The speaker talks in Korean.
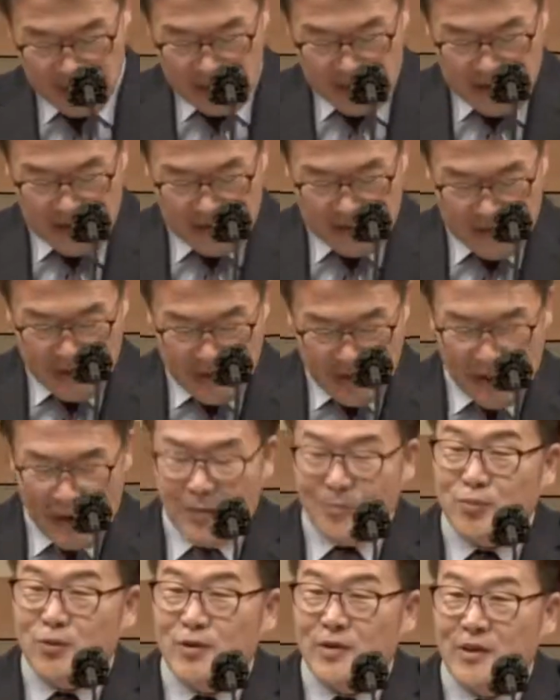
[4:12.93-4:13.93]

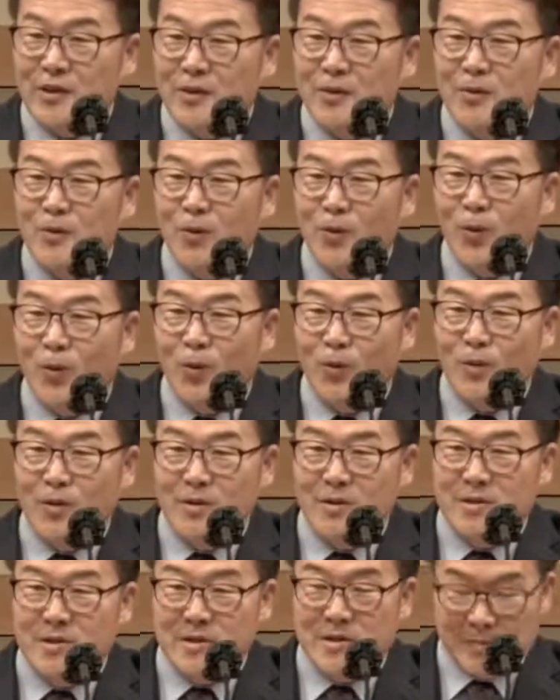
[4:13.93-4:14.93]
그때의 분위기를
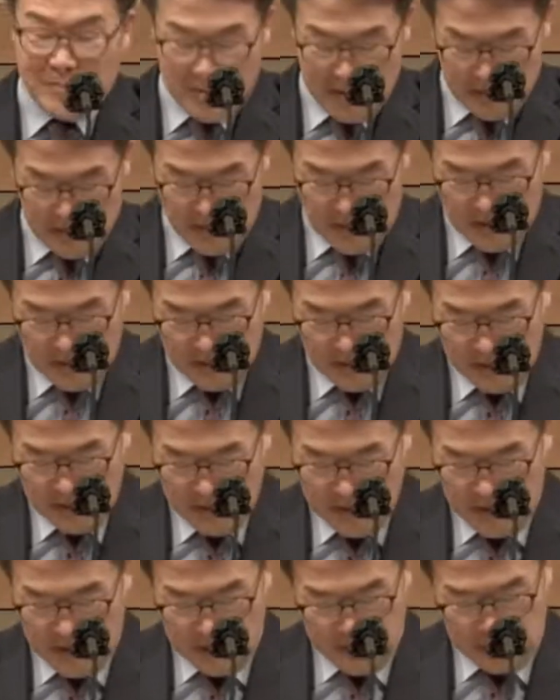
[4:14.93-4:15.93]
오늘
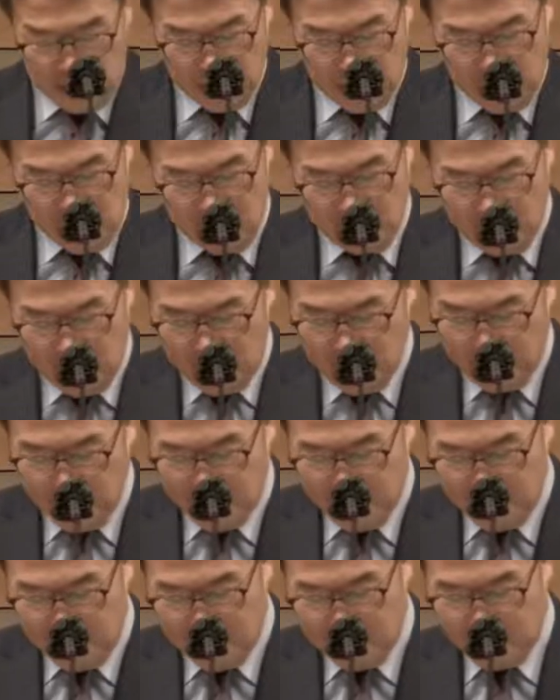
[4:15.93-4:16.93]
12절은 이렇게
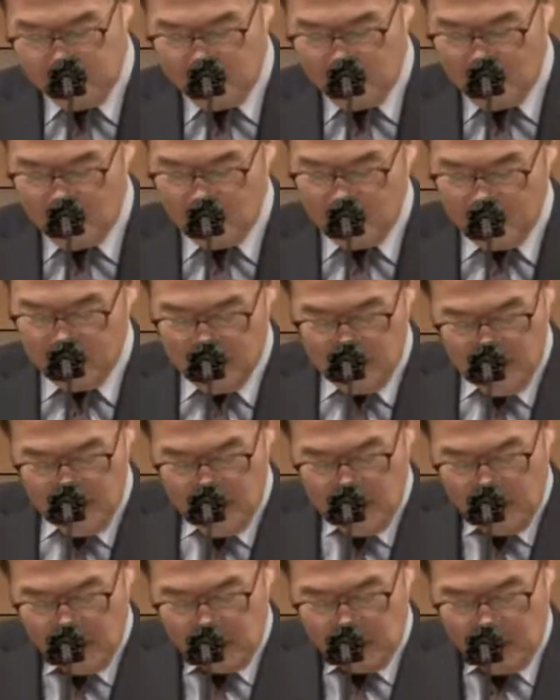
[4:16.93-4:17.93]
말하고 있습니다.
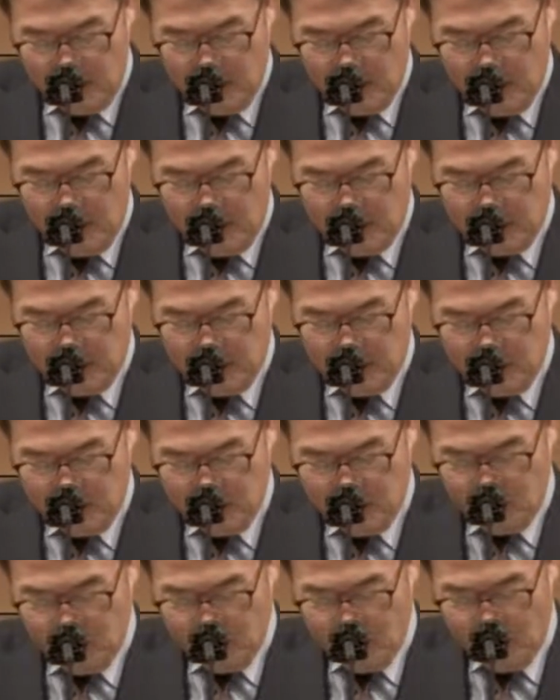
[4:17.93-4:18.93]
내가
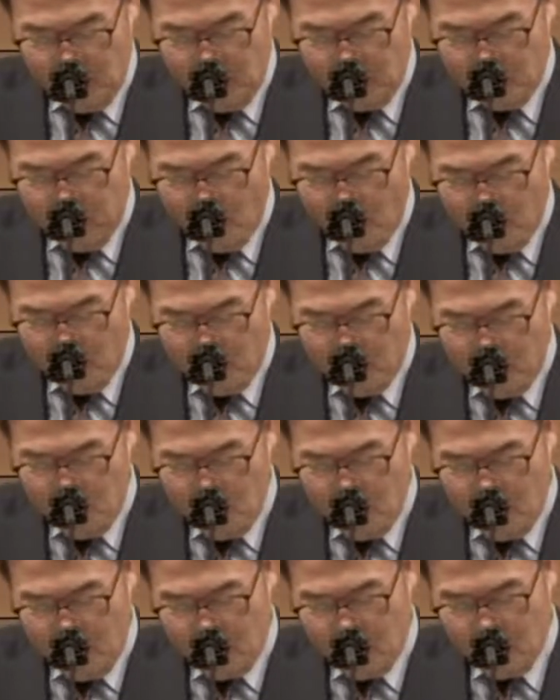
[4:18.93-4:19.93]
그리스도의 복음을
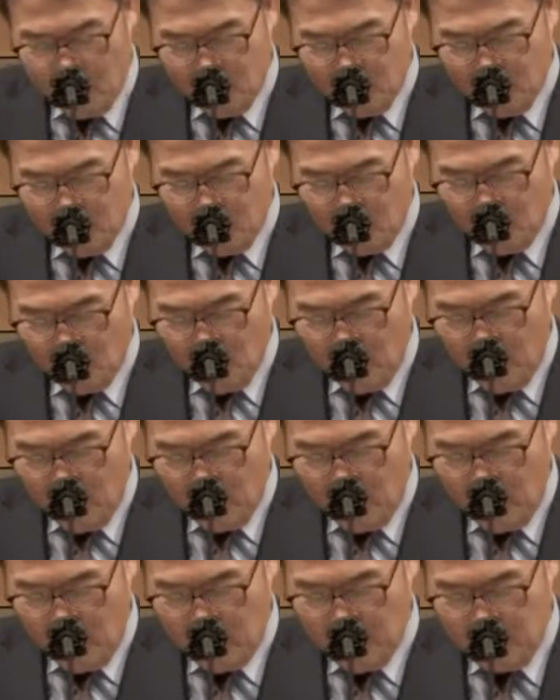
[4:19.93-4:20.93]
위하여
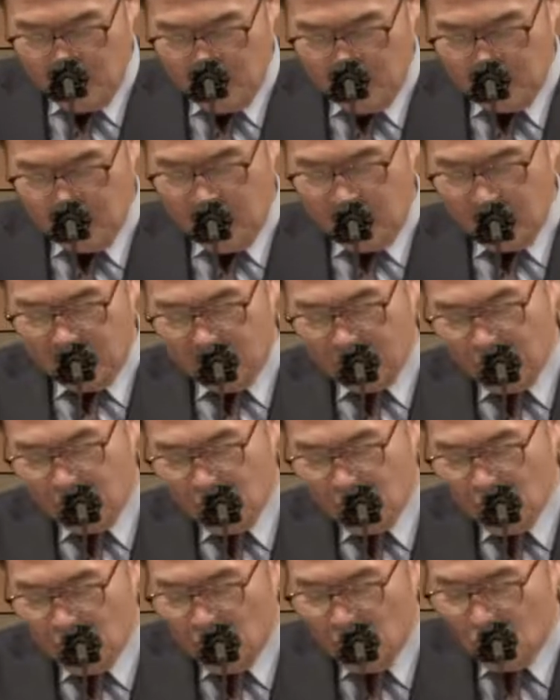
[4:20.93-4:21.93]
드로아의 이름에
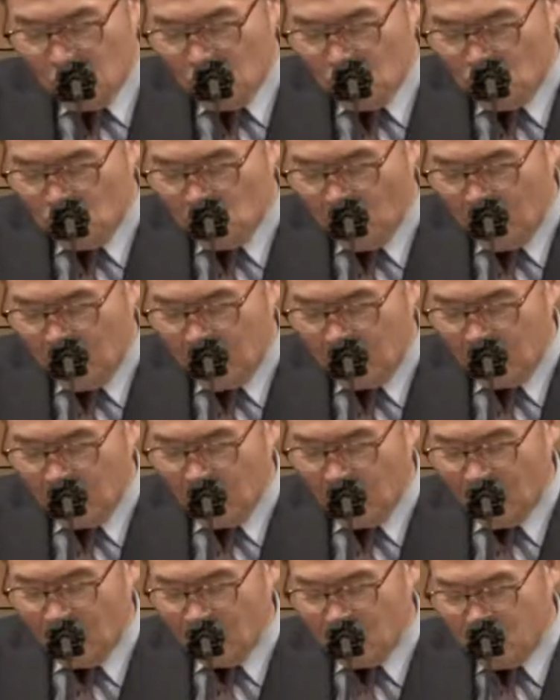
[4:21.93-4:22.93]
주
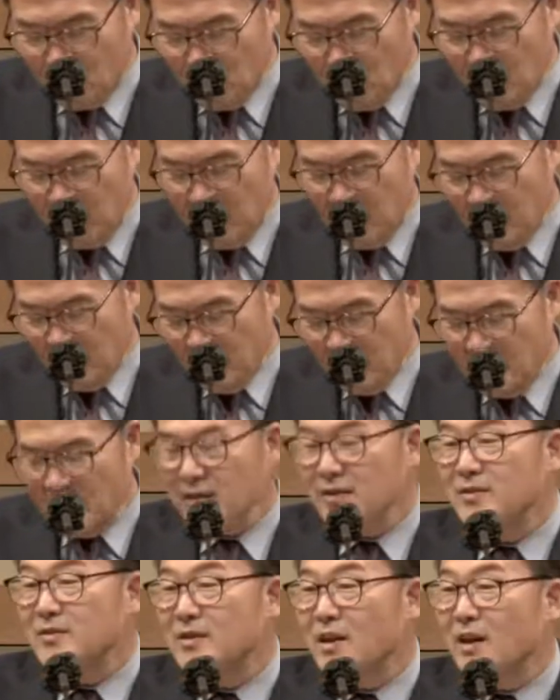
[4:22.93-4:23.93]
안에서 문이
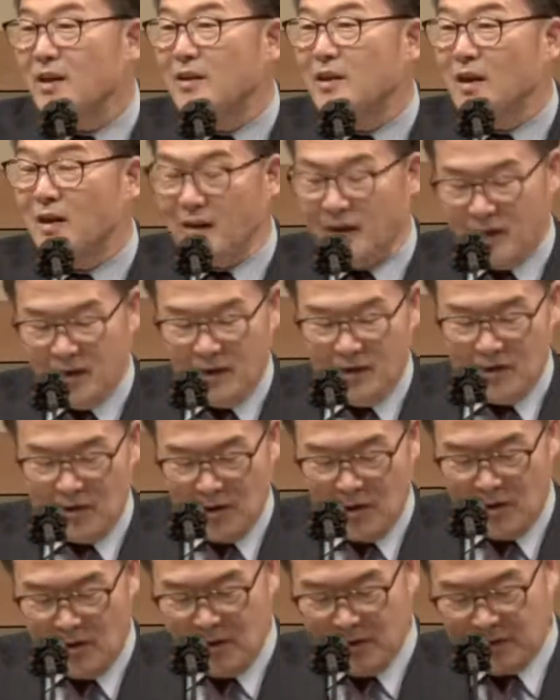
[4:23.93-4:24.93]
내게
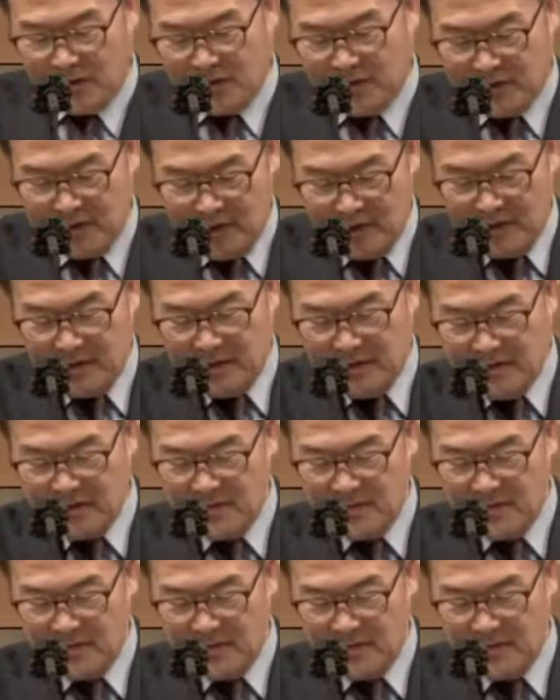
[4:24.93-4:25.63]
열렸으되